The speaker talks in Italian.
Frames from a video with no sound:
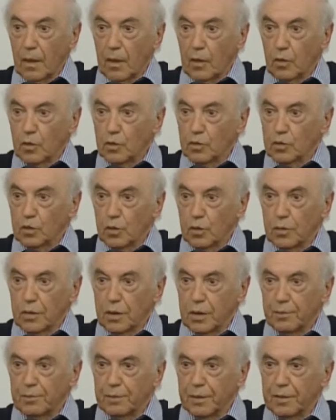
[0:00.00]
contro
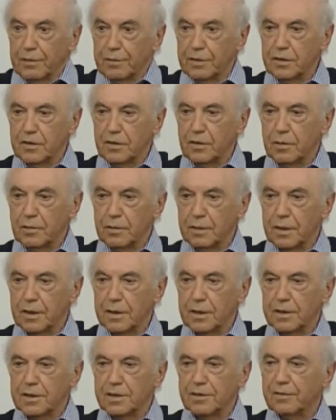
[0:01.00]
ogni
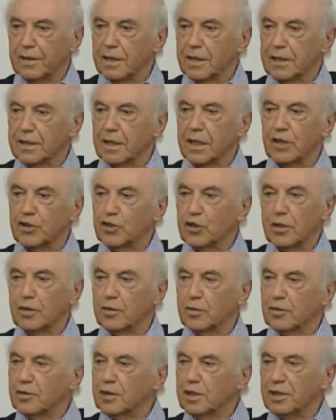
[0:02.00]
previsione diventa il
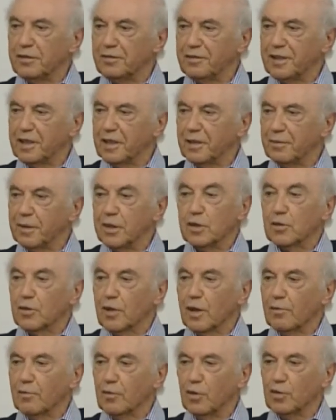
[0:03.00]
centro di riferimento
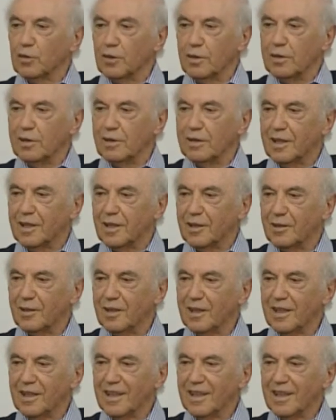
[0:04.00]
del mondo intero